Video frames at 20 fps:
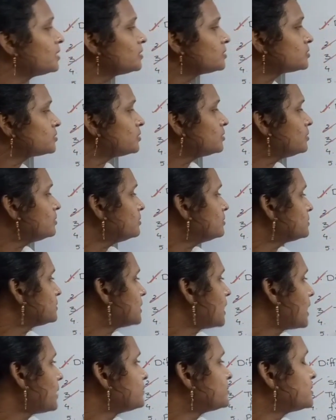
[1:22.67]
సో
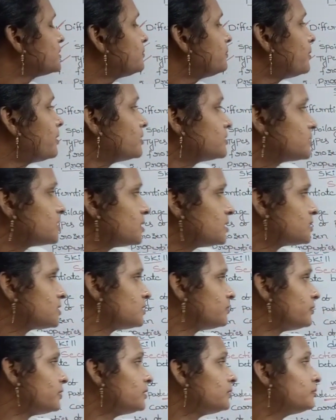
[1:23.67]
టైప్స్ ఆఫ్
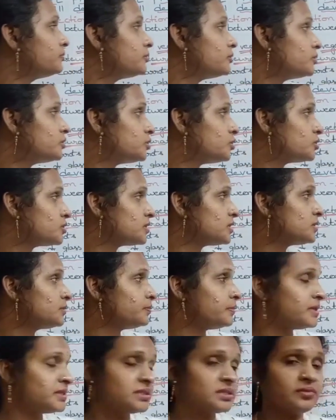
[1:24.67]
పాచరైజేషన్ ఫర్ ఫ్రూట్ జ్యూసెస్
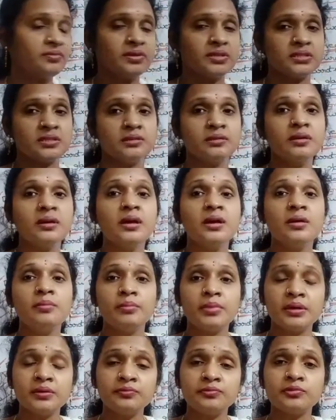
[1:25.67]
ప్రిజర్వేషన్
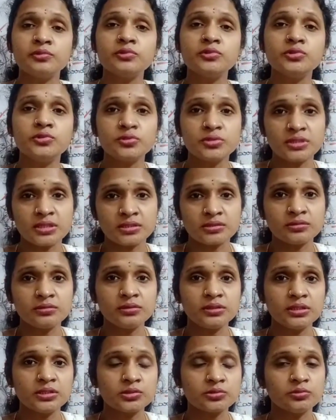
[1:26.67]
మనం ఫ్రూట్ జ్యూసెస్
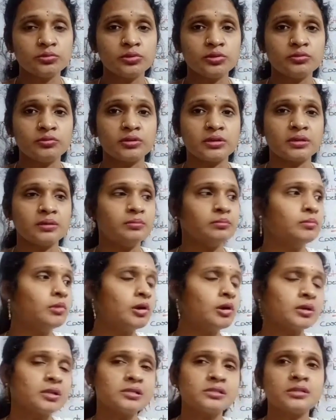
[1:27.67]
తీసుకుంటూ ఉంటాం
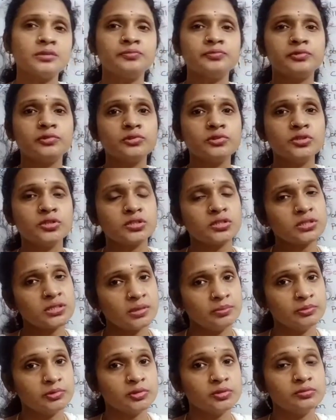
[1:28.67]
బాటిల్స్లో ఫ్రూట్ జ్యూసెస్
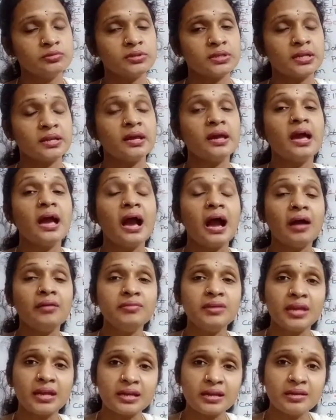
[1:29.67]
అమ్ముతూ ఉంటారు
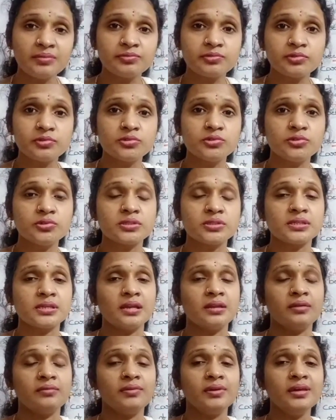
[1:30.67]
అవి ఎట్లా ఫ్రూట్ జ్యూసెస్
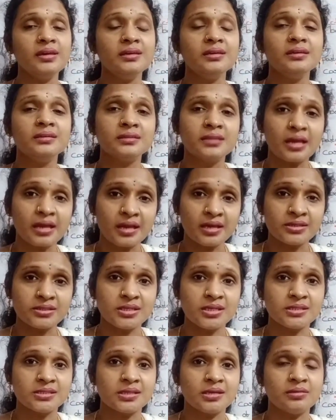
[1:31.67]
అనేవి తయారు
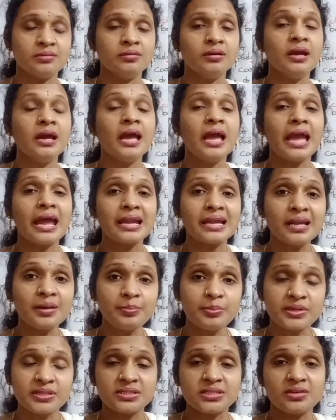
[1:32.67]
చేశారు ఎట్లా
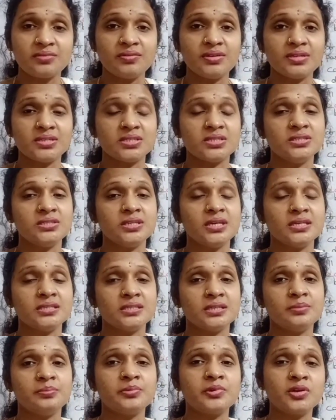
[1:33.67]
ప్రిజర్వేషన్
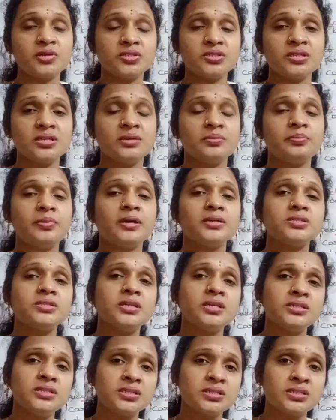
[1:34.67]
చేశారు పాచర
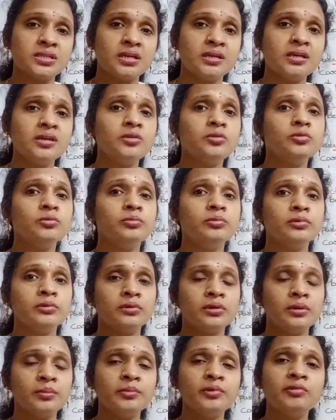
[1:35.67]
పాచరైజేషన్ అంటే టు
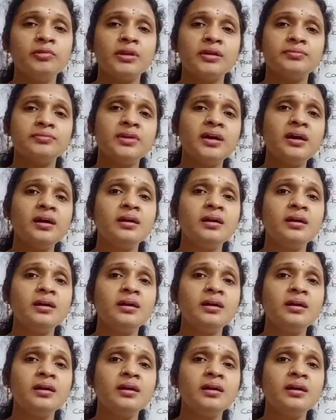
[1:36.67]
రిమూవల్ ఆఫ్ ద